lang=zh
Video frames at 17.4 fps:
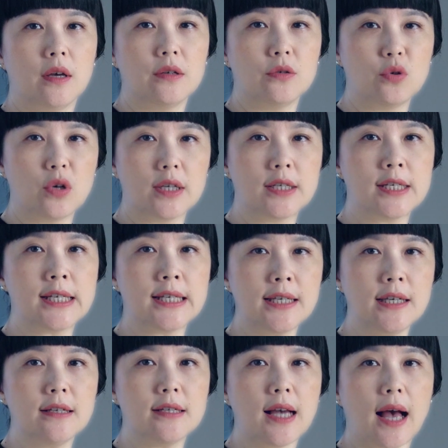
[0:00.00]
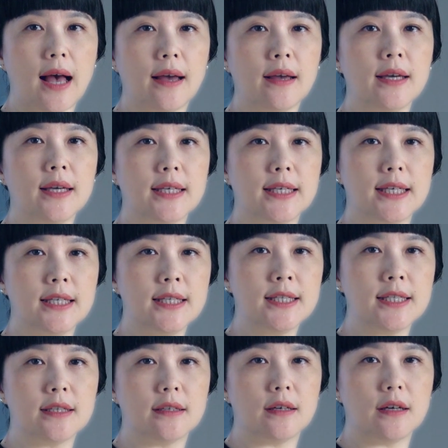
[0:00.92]
血脂异常
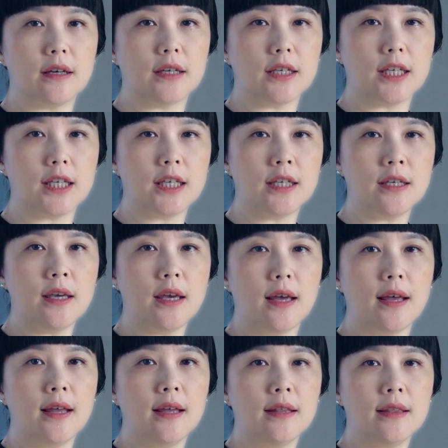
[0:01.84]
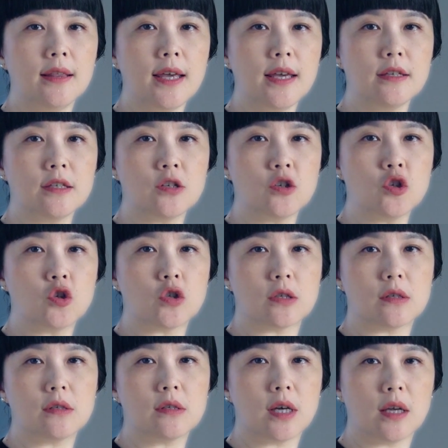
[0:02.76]
引起的胰液内脂
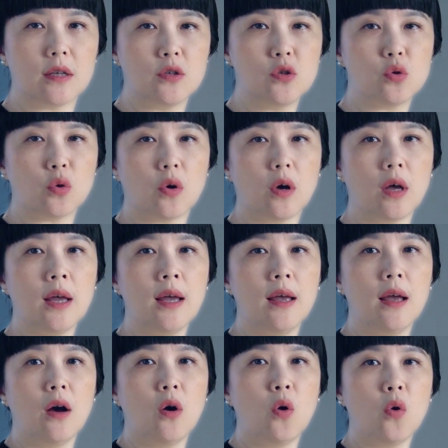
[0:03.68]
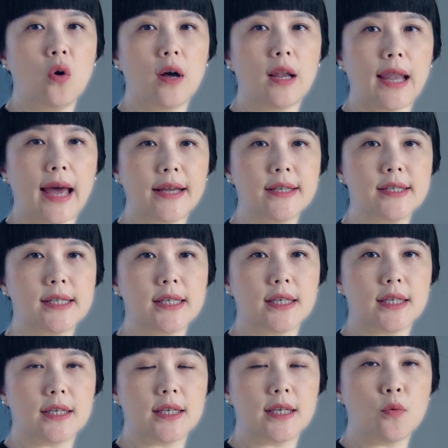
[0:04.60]
质沉着，或来自
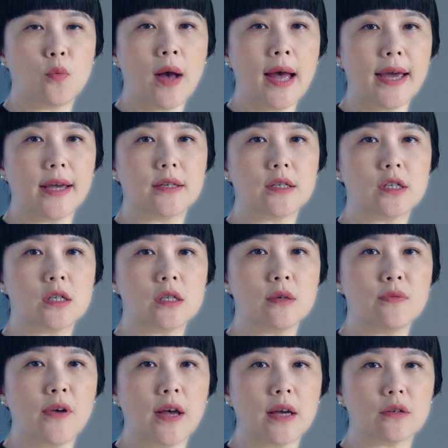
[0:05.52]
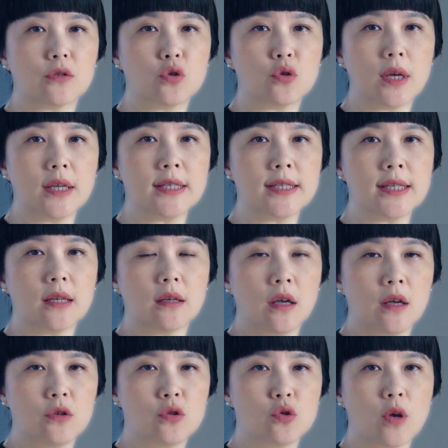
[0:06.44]
胰外脂肪栓
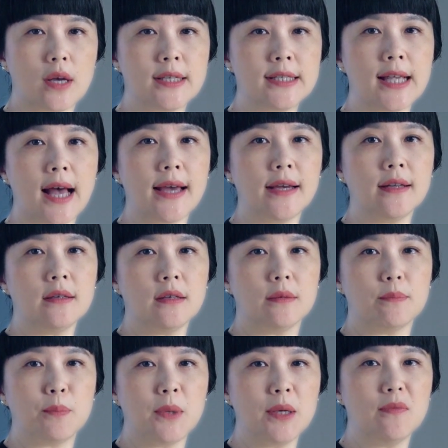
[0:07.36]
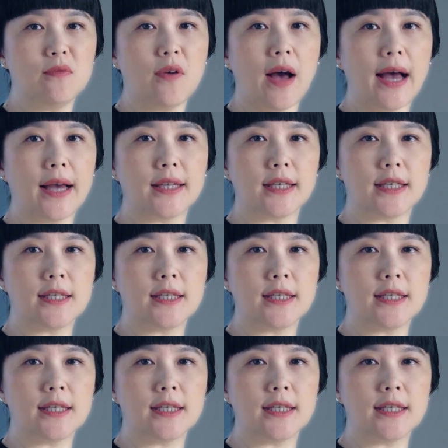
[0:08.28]
塞并发胰腺炎。